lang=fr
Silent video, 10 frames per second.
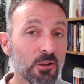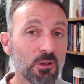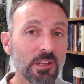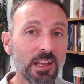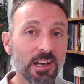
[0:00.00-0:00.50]

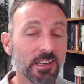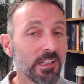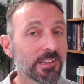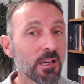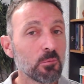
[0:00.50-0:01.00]
colère
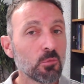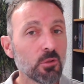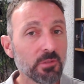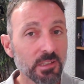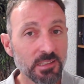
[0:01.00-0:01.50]
est un
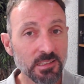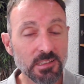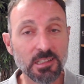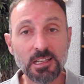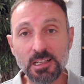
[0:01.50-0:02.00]
mauvais
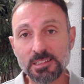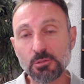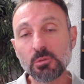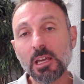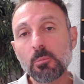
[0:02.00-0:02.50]
guide.
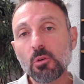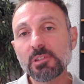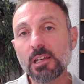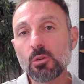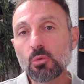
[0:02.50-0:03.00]
C'est une
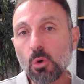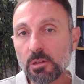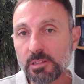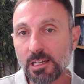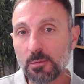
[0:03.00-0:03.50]
réponse à
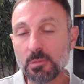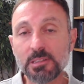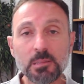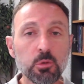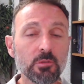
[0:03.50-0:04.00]
court terme,
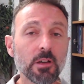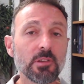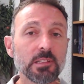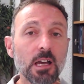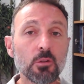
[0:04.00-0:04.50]
c'est pour faire
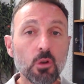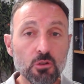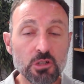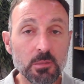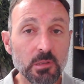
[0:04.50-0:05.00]
face à un
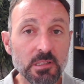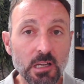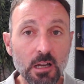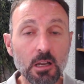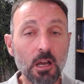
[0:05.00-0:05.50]
danger
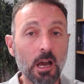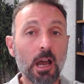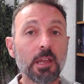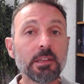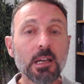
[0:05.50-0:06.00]
immédiat,
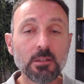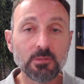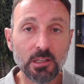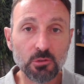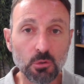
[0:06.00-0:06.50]
à une
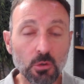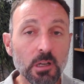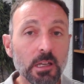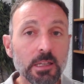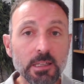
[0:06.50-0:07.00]
invasion,
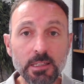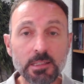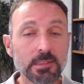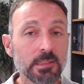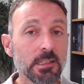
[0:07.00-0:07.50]
et
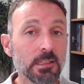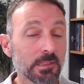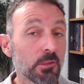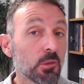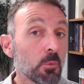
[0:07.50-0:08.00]
c'est,
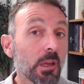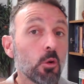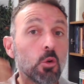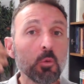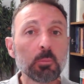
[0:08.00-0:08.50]
ça ne se
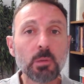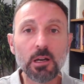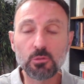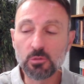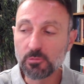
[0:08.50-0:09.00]
préoccupe
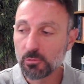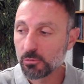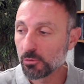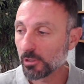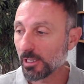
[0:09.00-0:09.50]
pas du
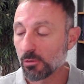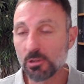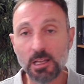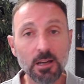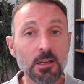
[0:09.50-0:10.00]
futur. La
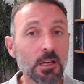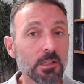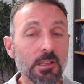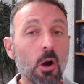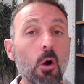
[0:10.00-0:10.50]
colère
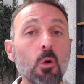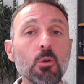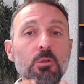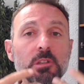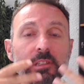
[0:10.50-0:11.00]
n'a
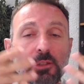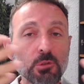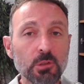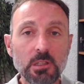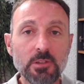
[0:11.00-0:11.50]
aucune idée de
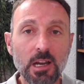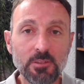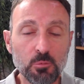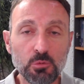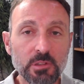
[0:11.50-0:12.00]
ce qui va
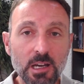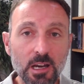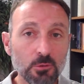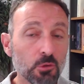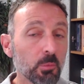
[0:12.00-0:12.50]
arriver plus
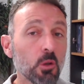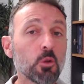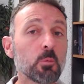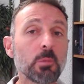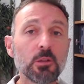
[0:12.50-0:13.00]
tard, ne se
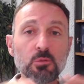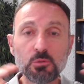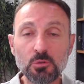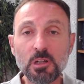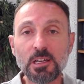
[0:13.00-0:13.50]
préoccupe pas du
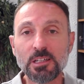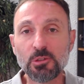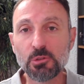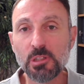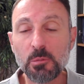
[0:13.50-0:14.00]
tout
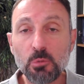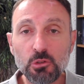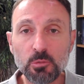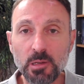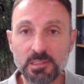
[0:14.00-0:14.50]
de ce qui peut
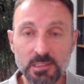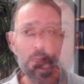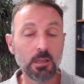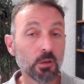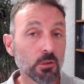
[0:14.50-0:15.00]
se
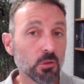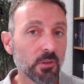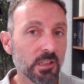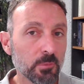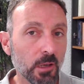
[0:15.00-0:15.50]
passer, et on a tous
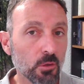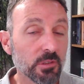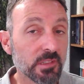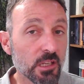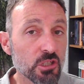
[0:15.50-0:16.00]
fait
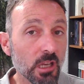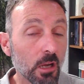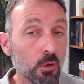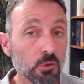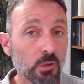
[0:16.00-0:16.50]
l'expérience d'agir
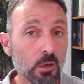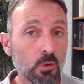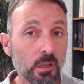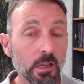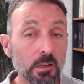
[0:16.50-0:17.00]
à cause de la
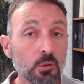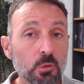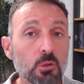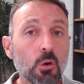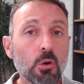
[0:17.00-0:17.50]
colère et
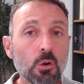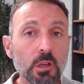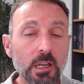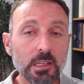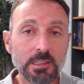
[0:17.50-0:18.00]
ensuite de
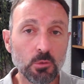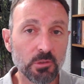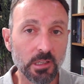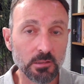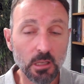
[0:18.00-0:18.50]
regretter
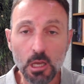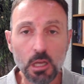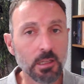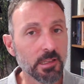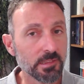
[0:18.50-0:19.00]
nos actes.
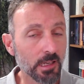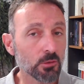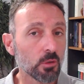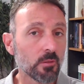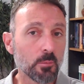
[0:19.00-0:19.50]
Les
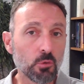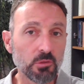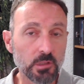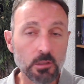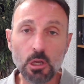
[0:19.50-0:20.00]
actes qu'on va
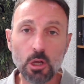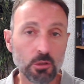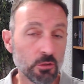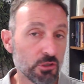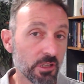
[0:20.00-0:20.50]
poser
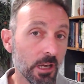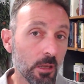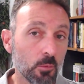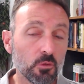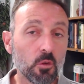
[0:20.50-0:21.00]

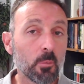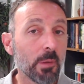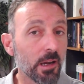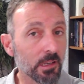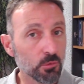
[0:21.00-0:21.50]
généralement ne vont
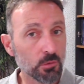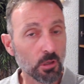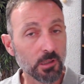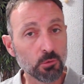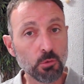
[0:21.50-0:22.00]
pas résoudre
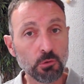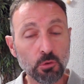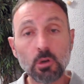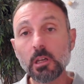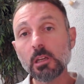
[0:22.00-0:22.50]
la
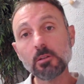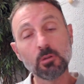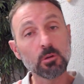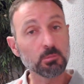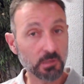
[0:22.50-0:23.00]
solution et
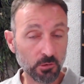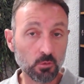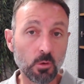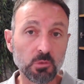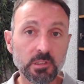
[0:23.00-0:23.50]
vont très
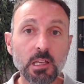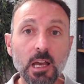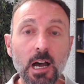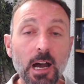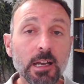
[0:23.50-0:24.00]
souvent aussi
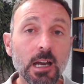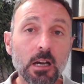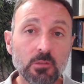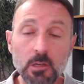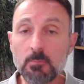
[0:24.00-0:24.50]

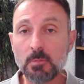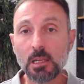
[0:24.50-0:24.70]
aggraver